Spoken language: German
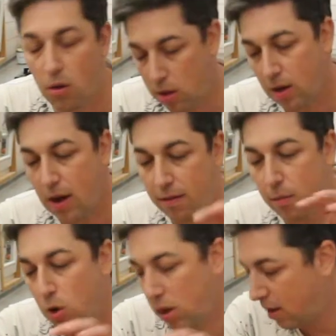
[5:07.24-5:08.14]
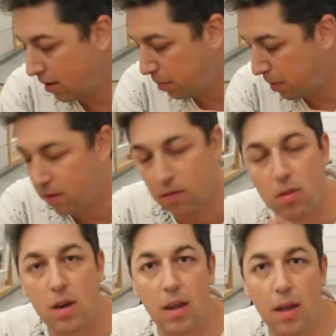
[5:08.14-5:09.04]
oder nein, sie möchten Espresso
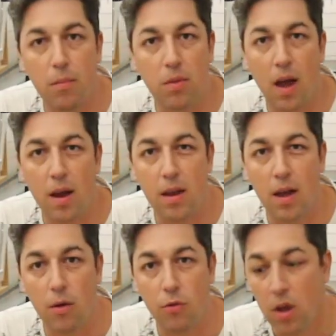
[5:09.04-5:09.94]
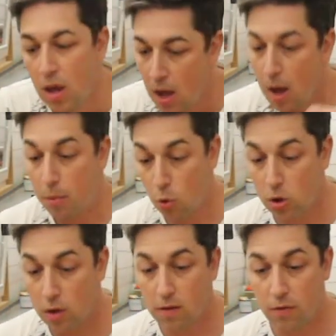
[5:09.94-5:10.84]
trinken im Tiny House.
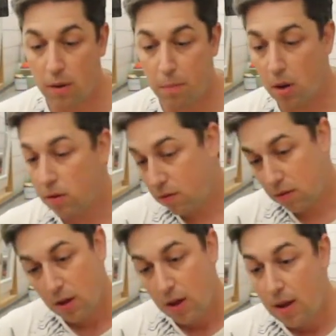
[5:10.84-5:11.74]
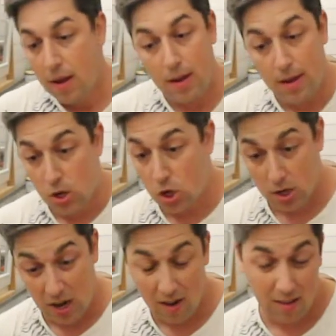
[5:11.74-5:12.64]
Braucht nicht so viel Platz, ist
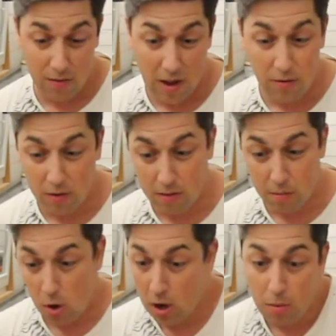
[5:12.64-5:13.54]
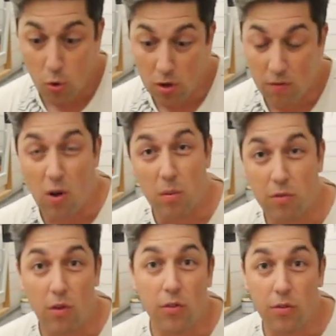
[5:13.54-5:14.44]
relativ einfach zu machen, ihr braucht warmes
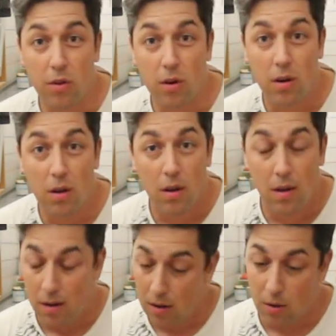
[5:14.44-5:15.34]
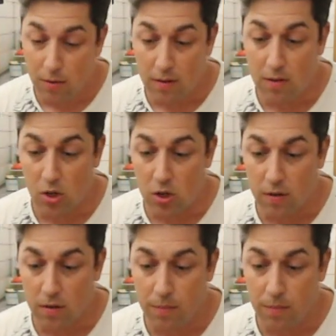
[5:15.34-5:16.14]
Wasser und das ist es.